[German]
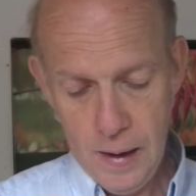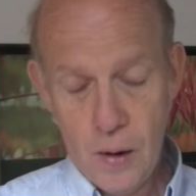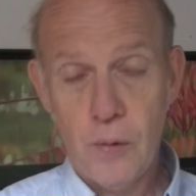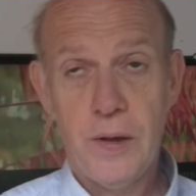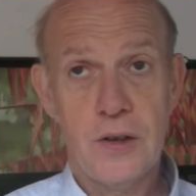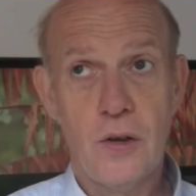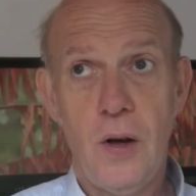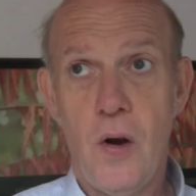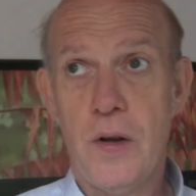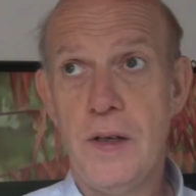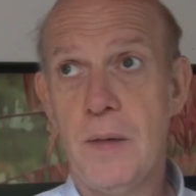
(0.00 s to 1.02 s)
Und er soll
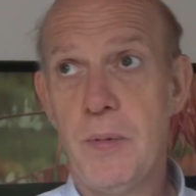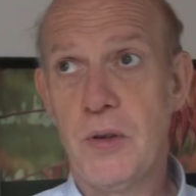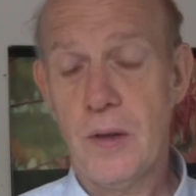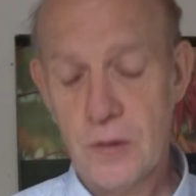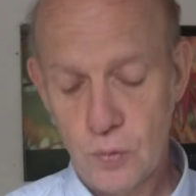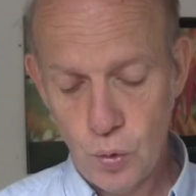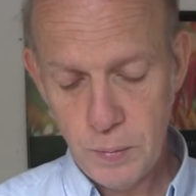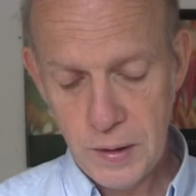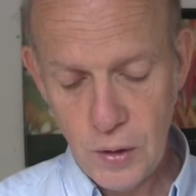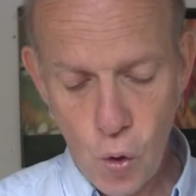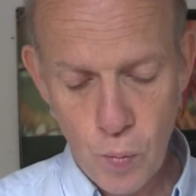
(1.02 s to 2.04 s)
auch nicht besonders gut
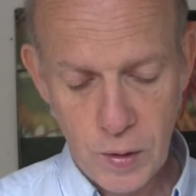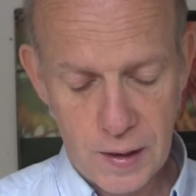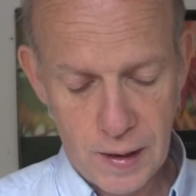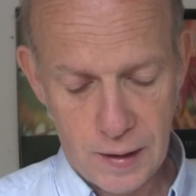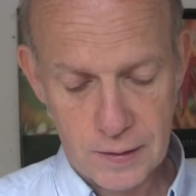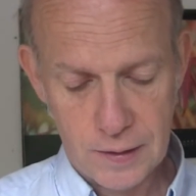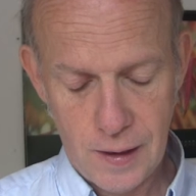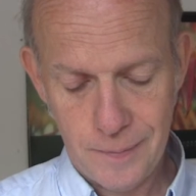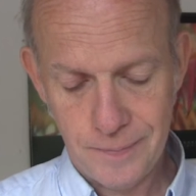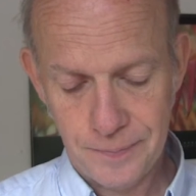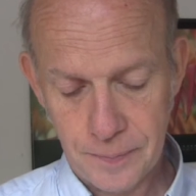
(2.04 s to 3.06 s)
mit ihr umgegangen sein.